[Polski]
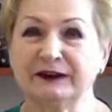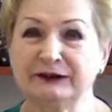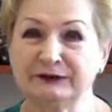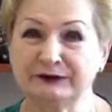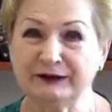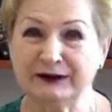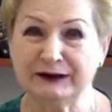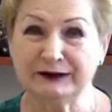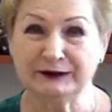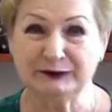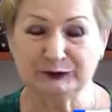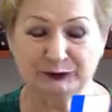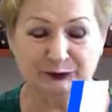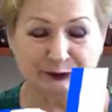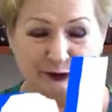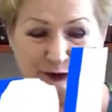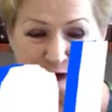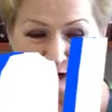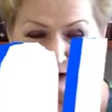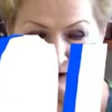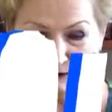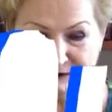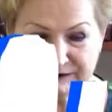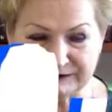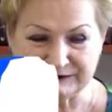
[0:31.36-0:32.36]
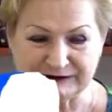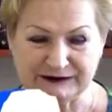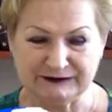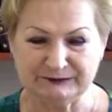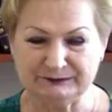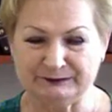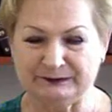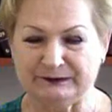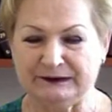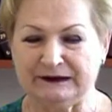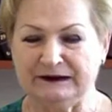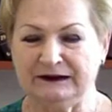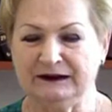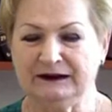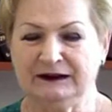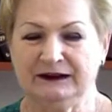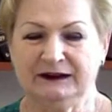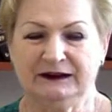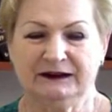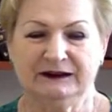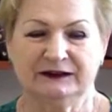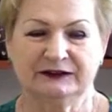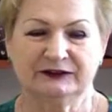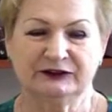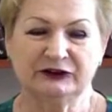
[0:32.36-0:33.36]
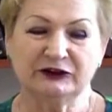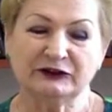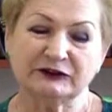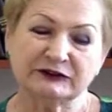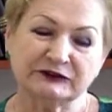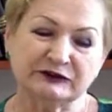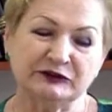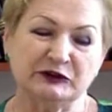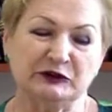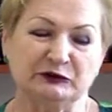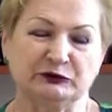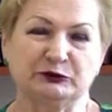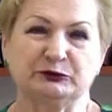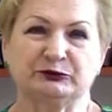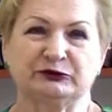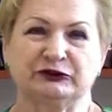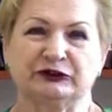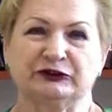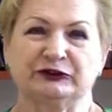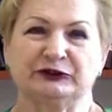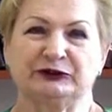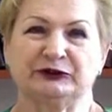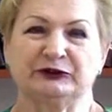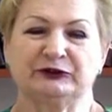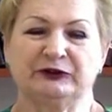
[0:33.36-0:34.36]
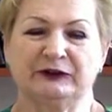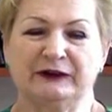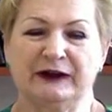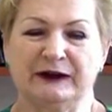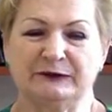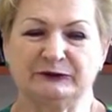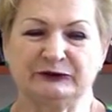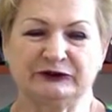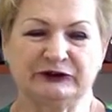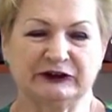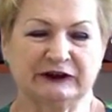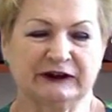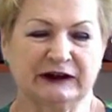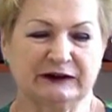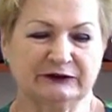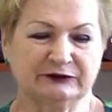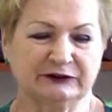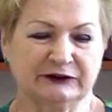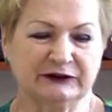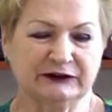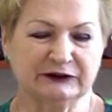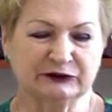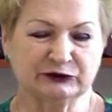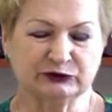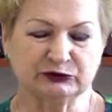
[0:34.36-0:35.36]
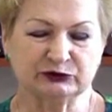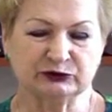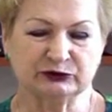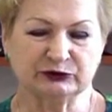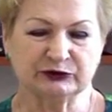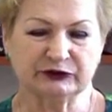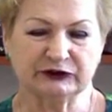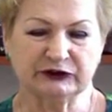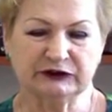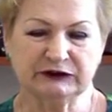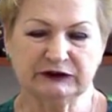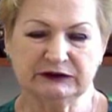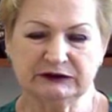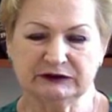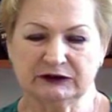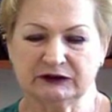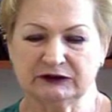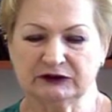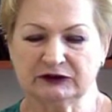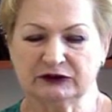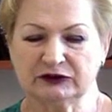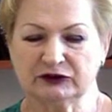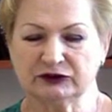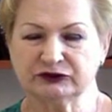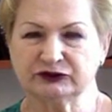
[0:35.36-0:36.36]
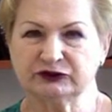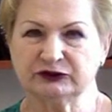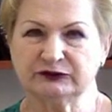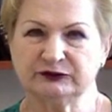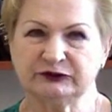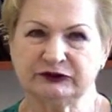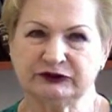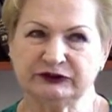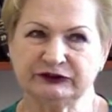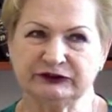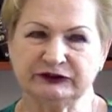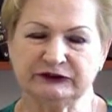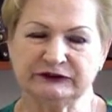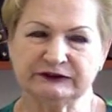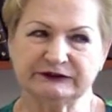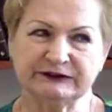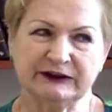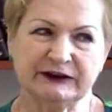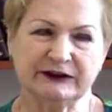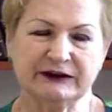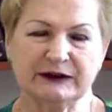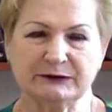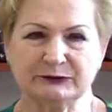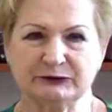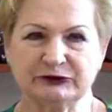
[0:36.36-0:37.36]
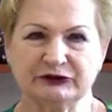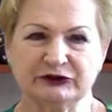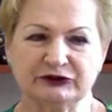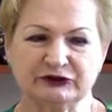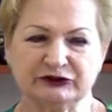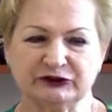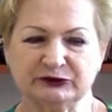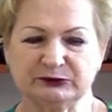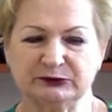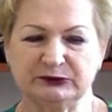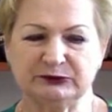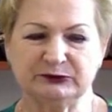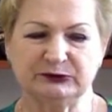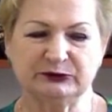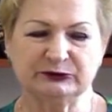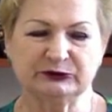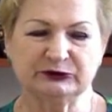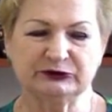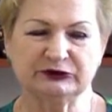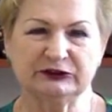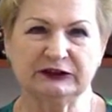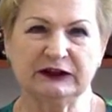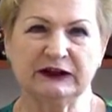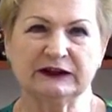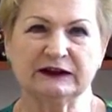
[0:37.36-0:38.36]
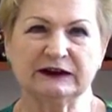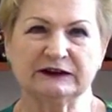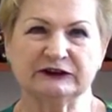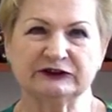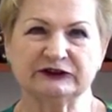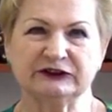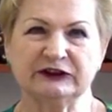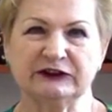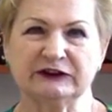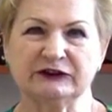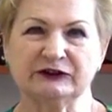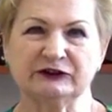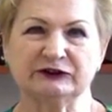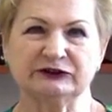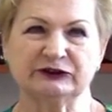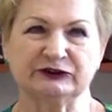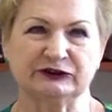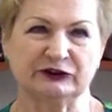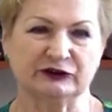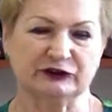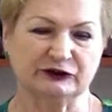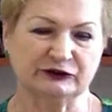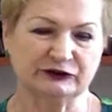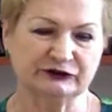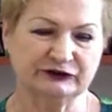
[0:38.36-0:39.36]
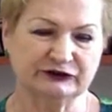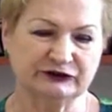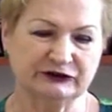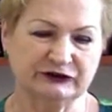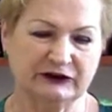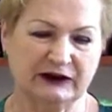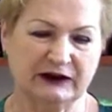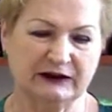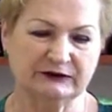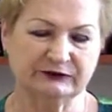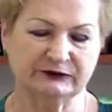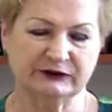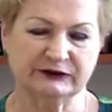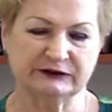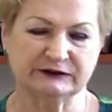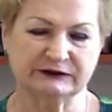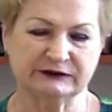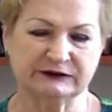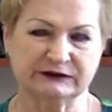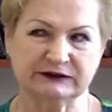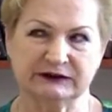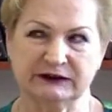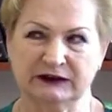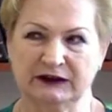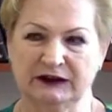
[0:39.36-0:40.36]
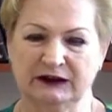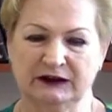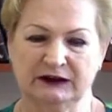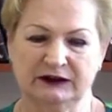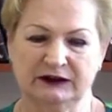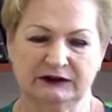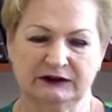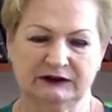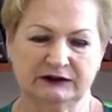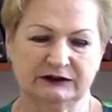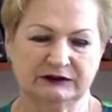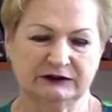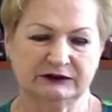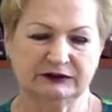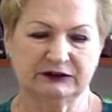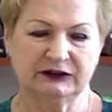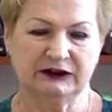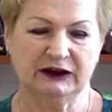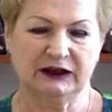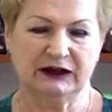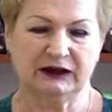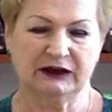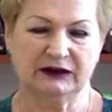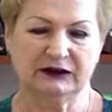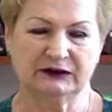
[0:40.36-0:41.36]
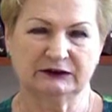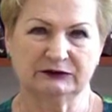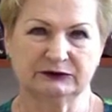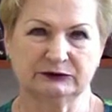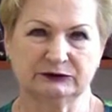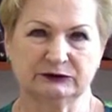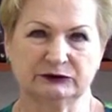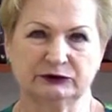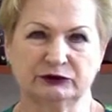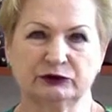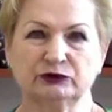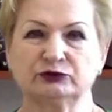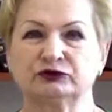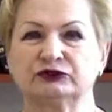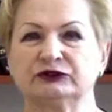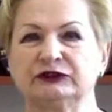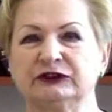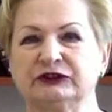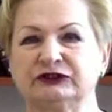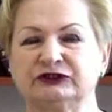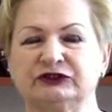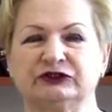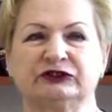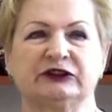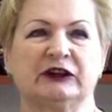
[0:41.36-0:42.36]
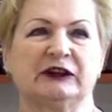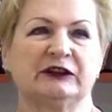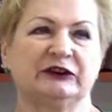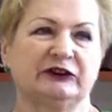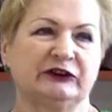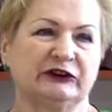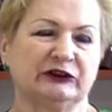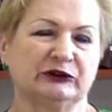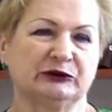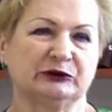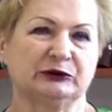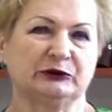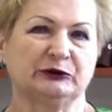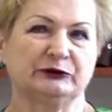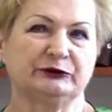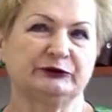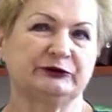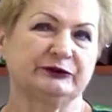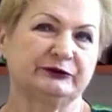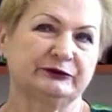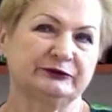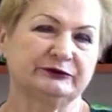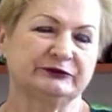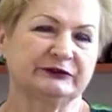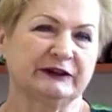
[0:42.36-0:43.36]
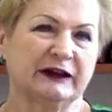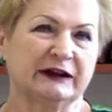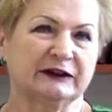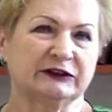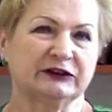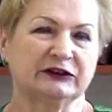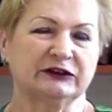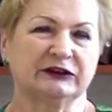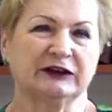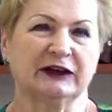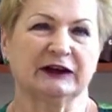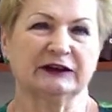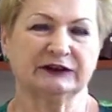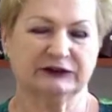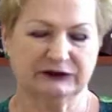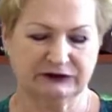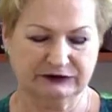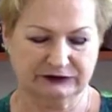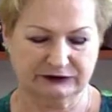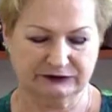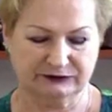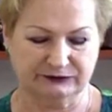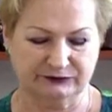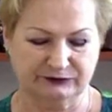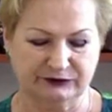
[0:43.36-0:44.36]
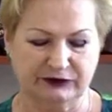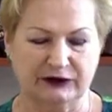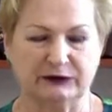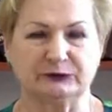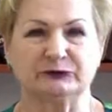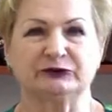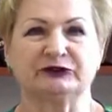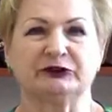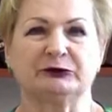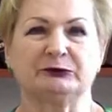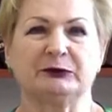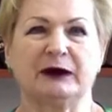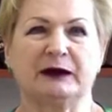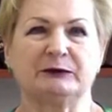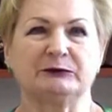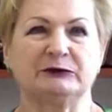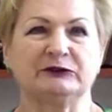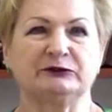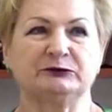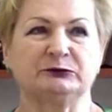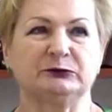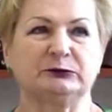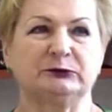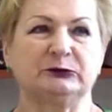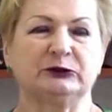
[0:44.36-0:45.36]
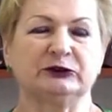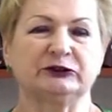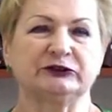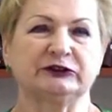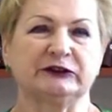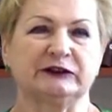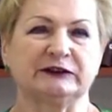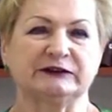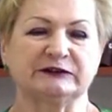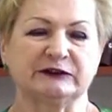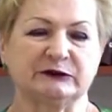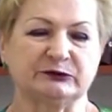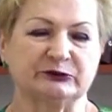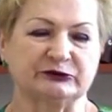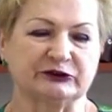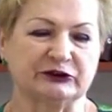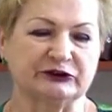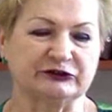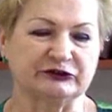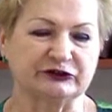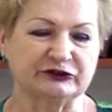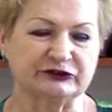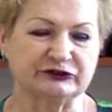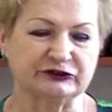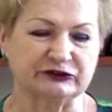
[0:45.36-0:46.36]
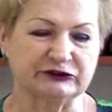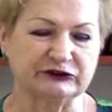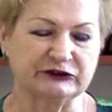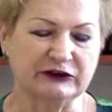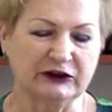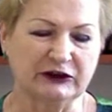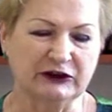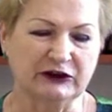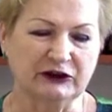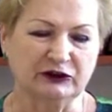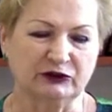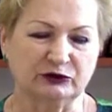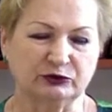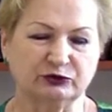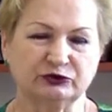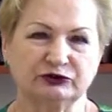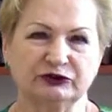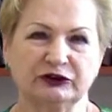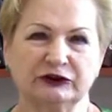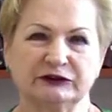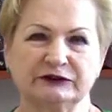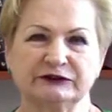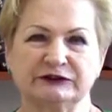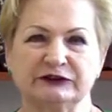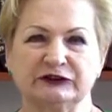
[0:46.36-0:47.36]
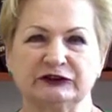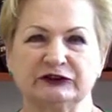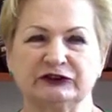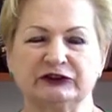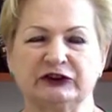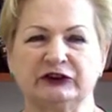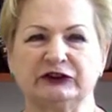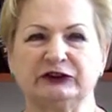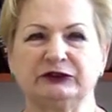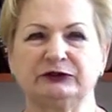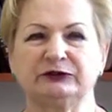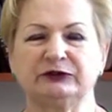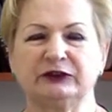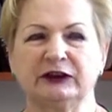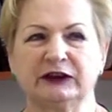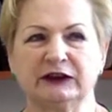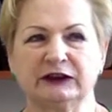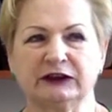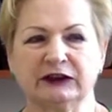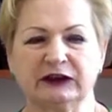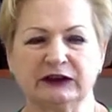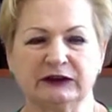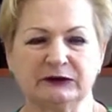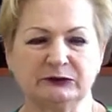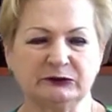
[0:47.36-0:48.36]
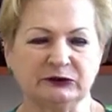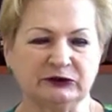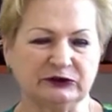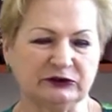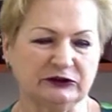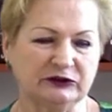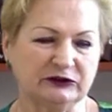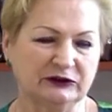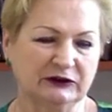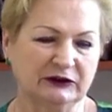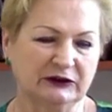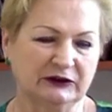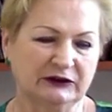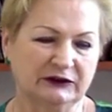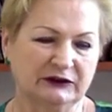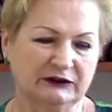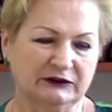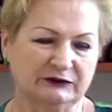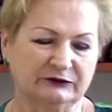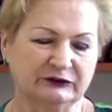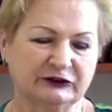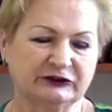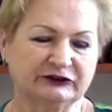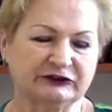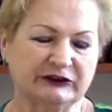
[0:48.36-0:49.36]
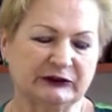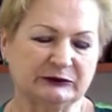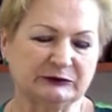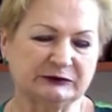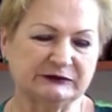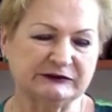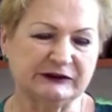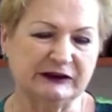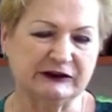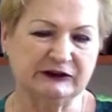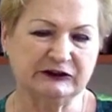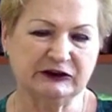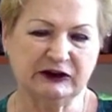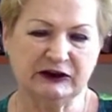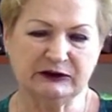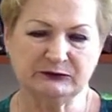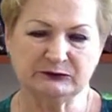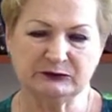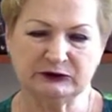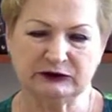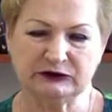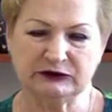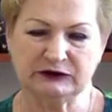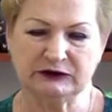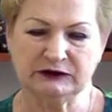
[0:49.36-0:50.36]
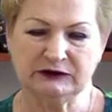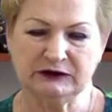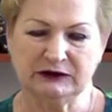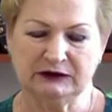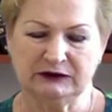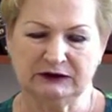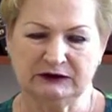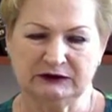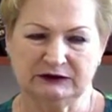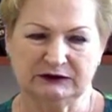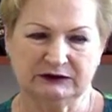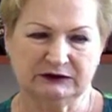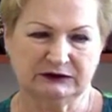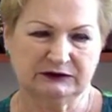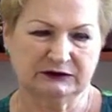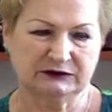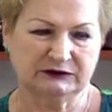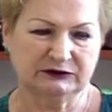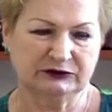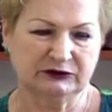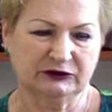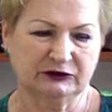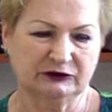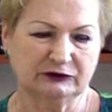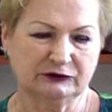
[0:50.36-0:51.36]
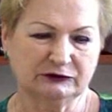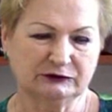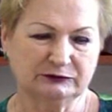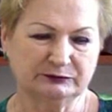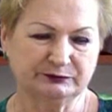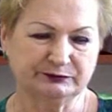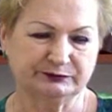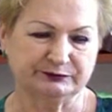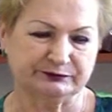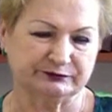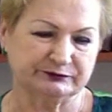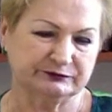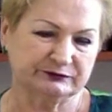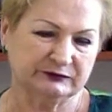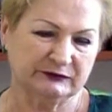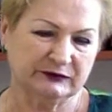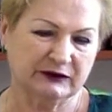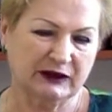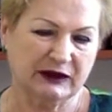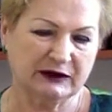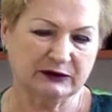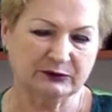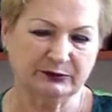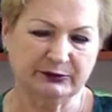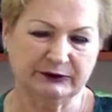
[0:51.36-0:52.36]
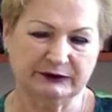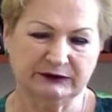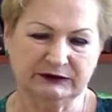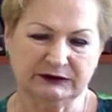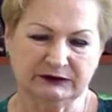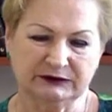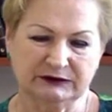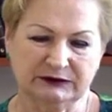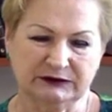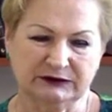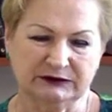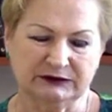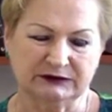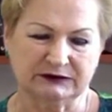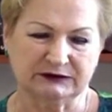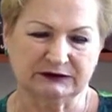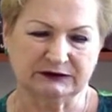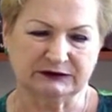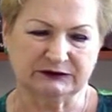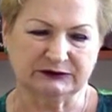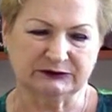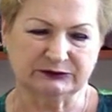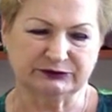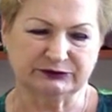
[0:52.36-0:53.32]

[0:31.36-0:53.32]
Ewa Poleca. No, znowu przygotowałam ciekawe lektury. Oczywiście staram się, żeby było dla każdego coś, a więc e, dla różnych czytelników, takich jakich wiem, że mamy w bibliotece przecież i różniących się i wiekiem, i wykształceniem, i e, no, jakby e,